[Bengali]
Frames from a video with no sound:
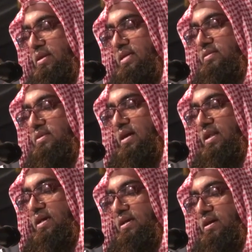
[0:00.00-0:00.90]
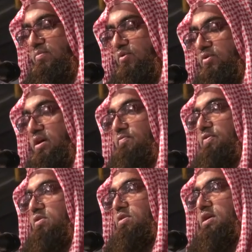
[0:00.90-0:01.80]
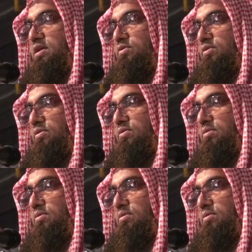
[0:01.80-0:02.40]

লাইসা আলাইহি আমরুনা ফাওয়ারাদ্দুন